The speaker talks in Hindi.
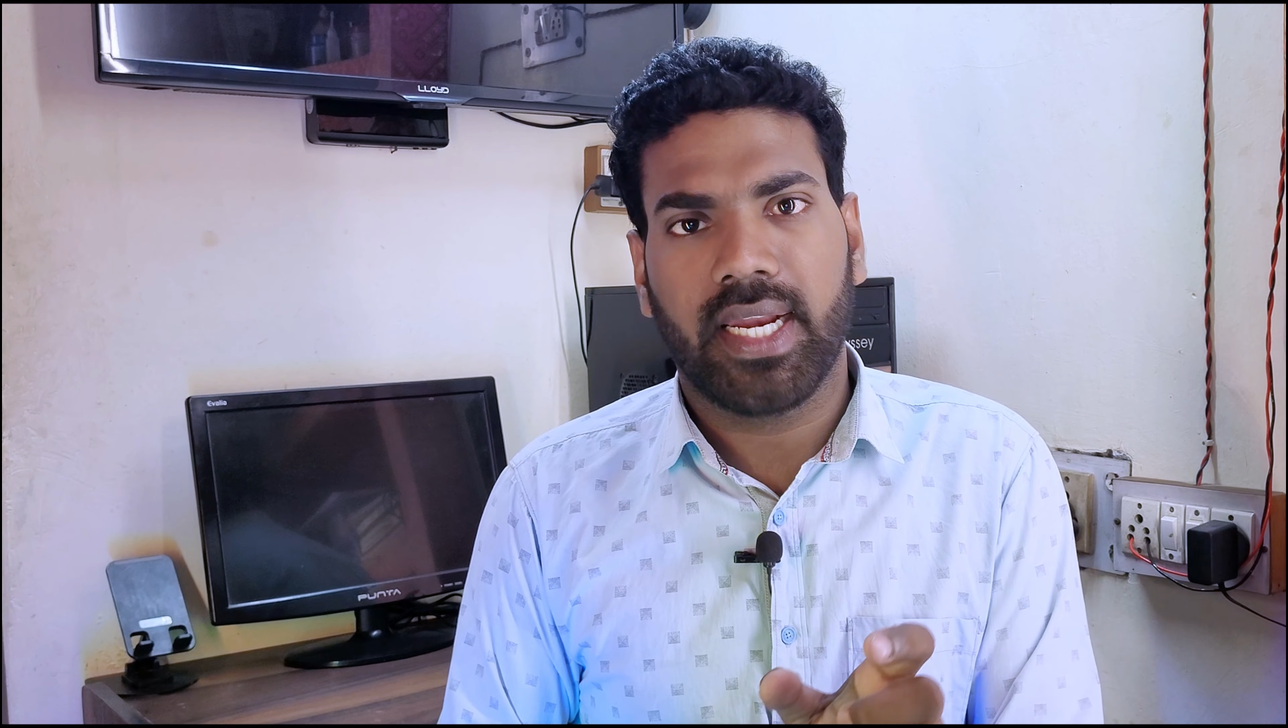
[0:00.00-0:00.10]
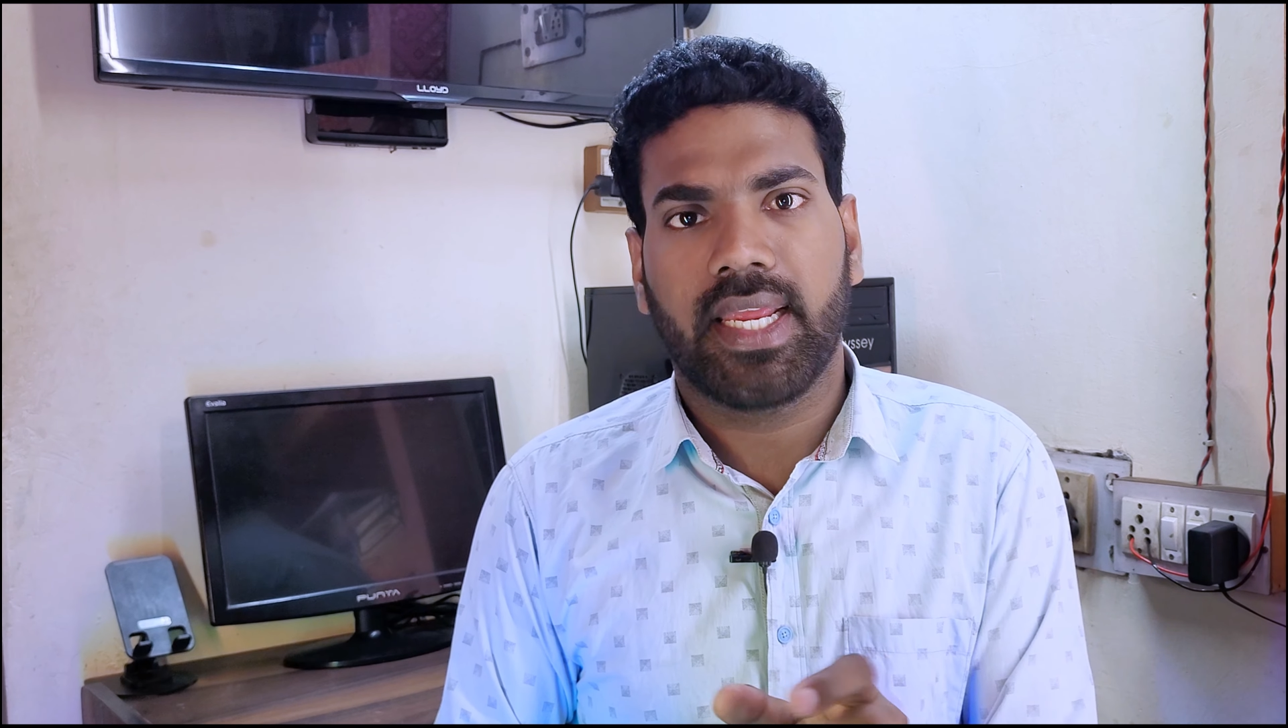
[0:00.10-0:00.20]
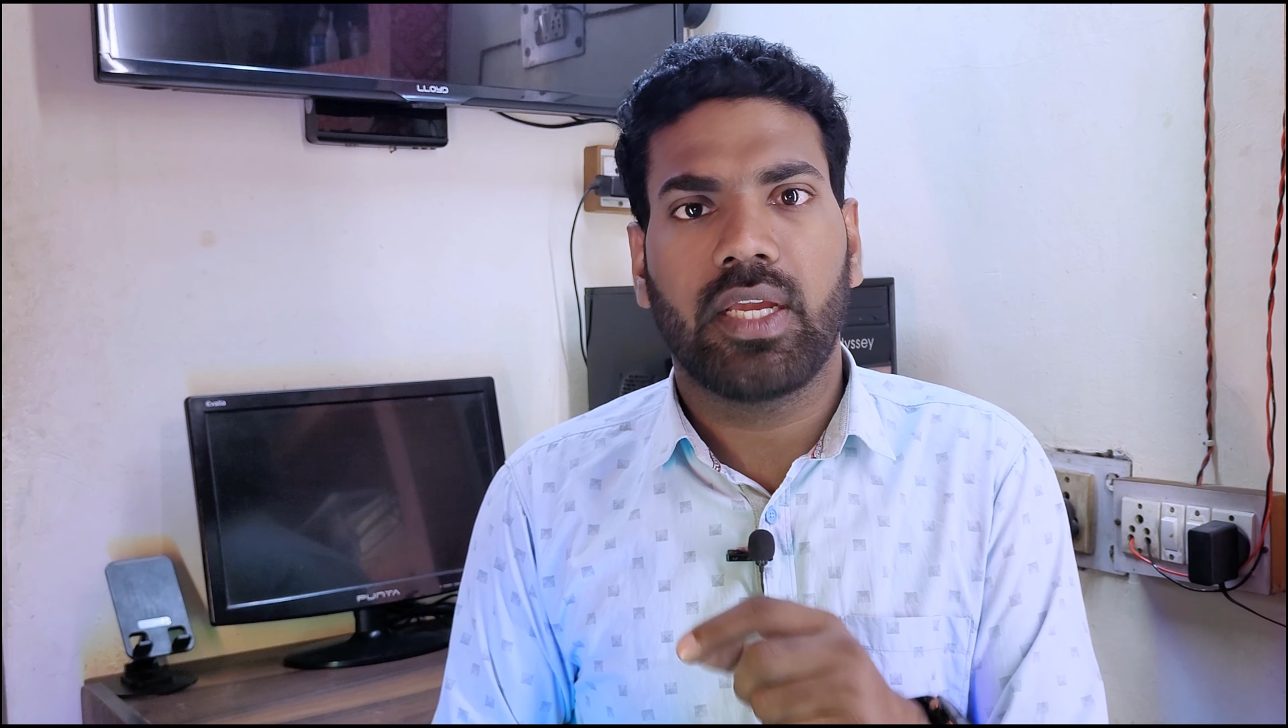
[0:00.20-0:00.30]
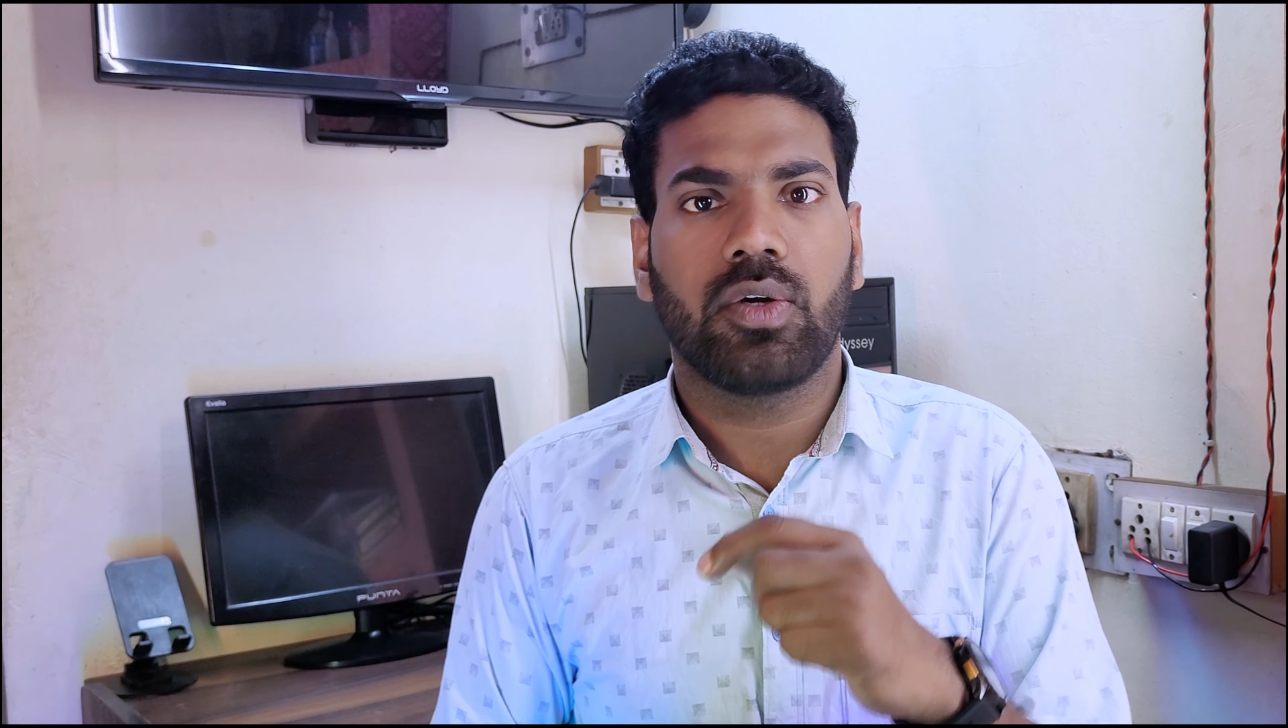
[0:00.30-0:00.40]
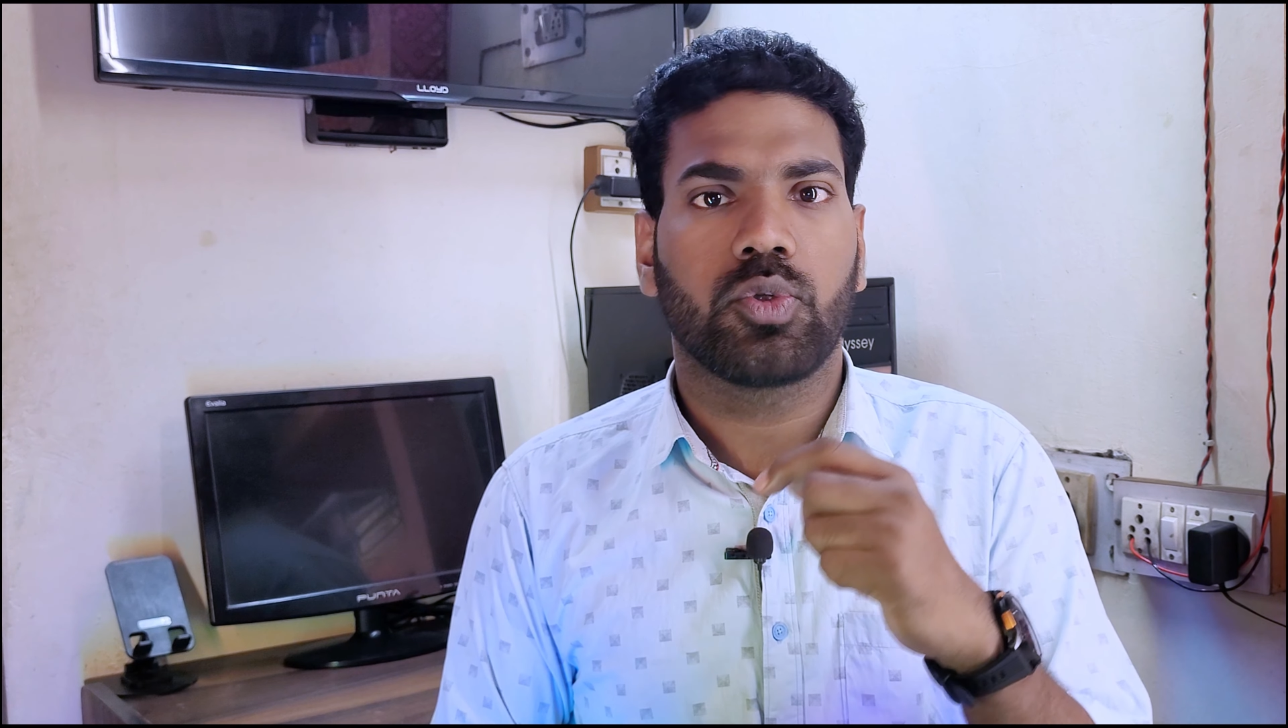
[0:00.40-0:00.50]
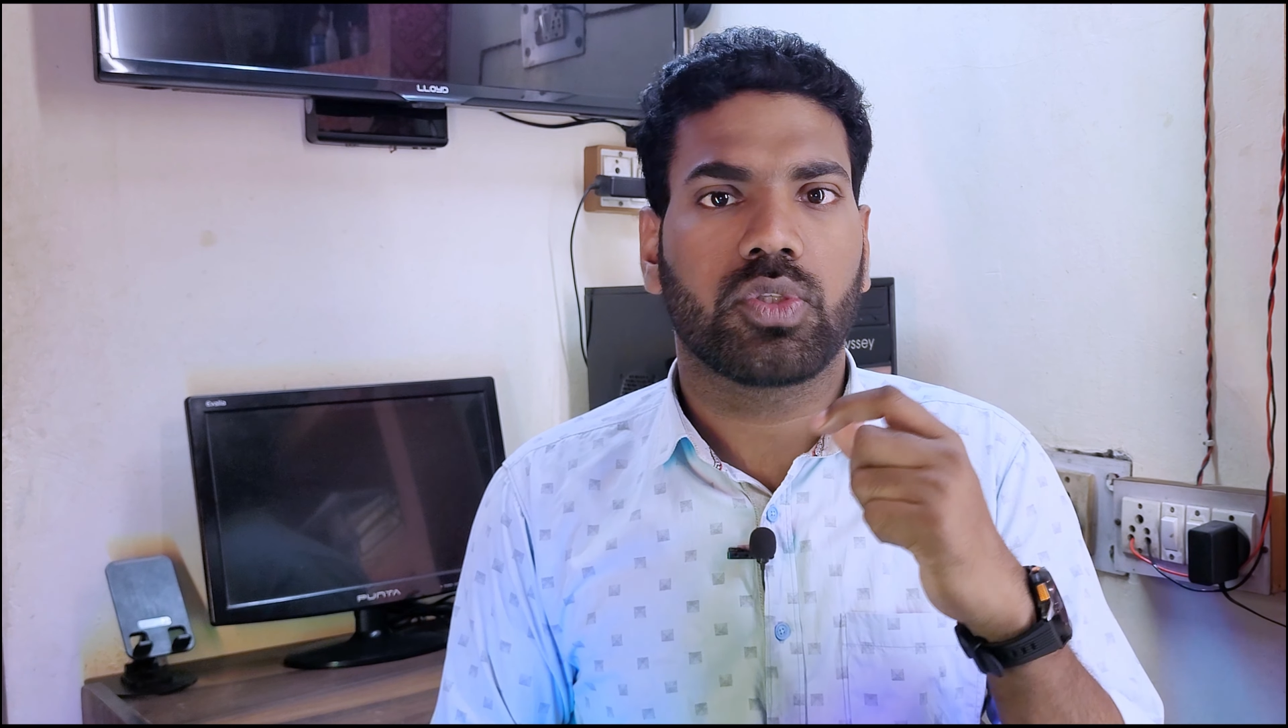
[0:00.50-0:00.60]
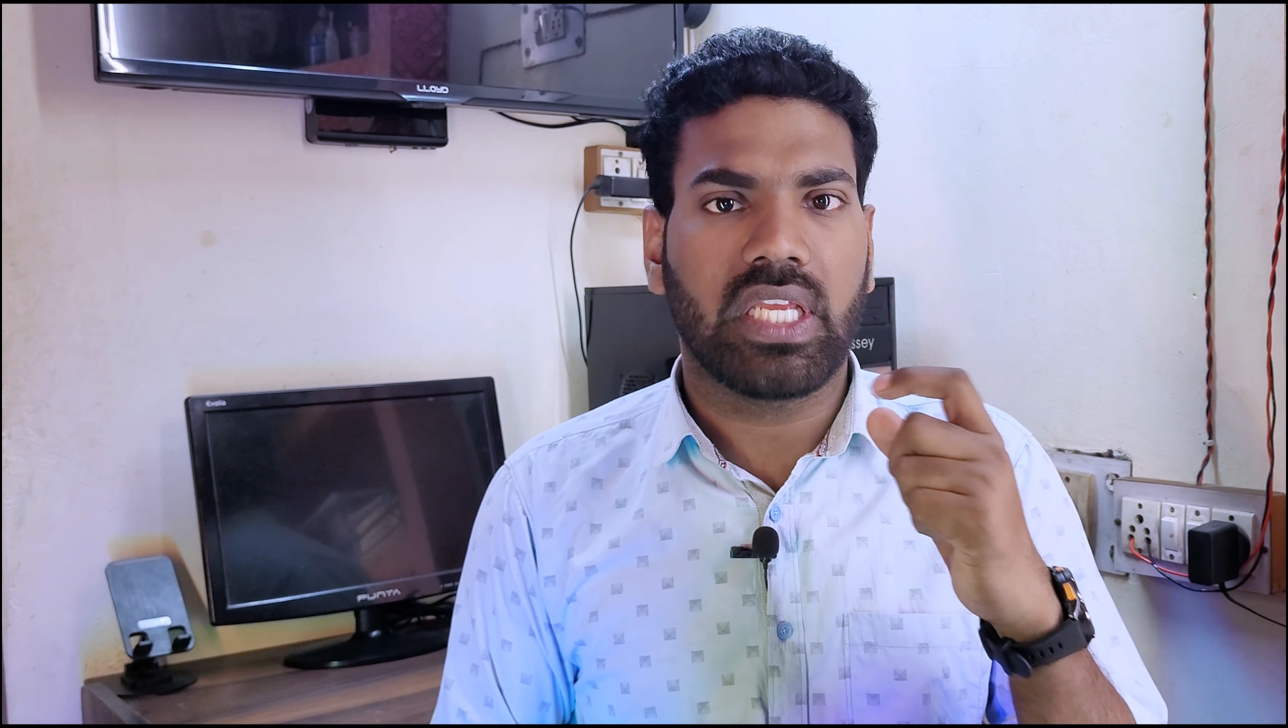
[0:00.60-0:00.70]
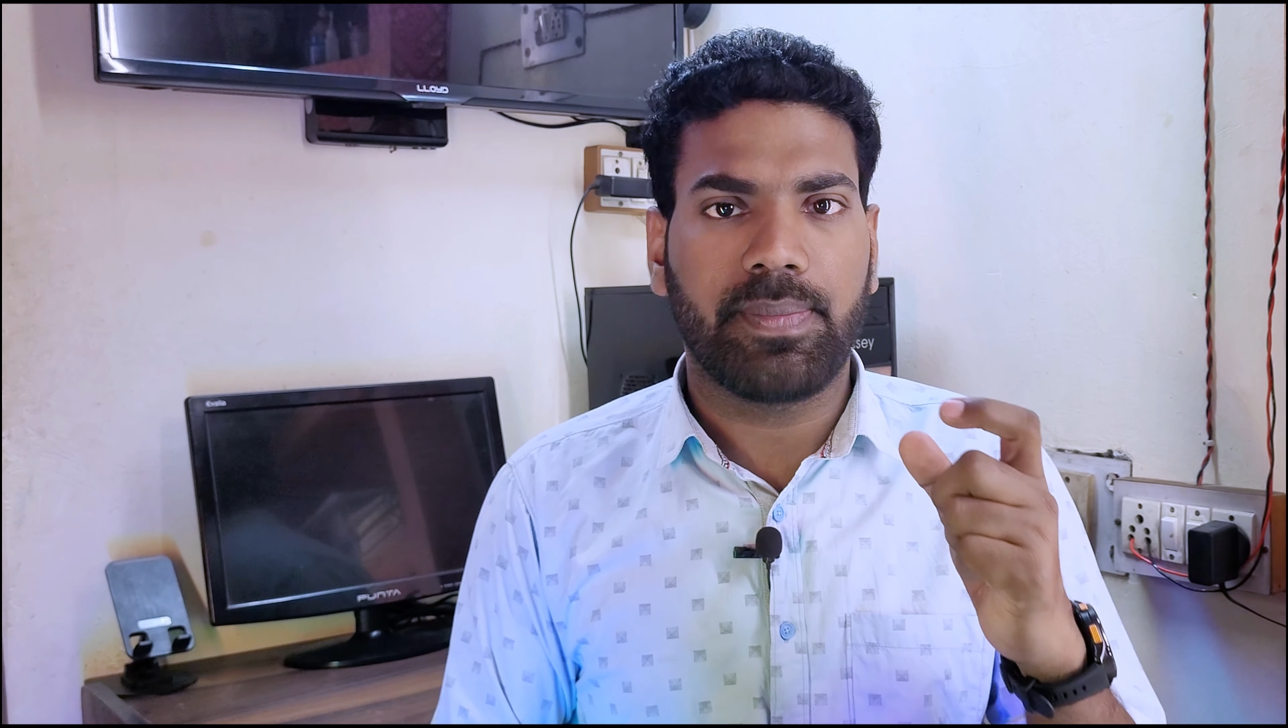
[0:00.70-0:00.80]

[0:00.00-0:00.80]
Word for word: करके उस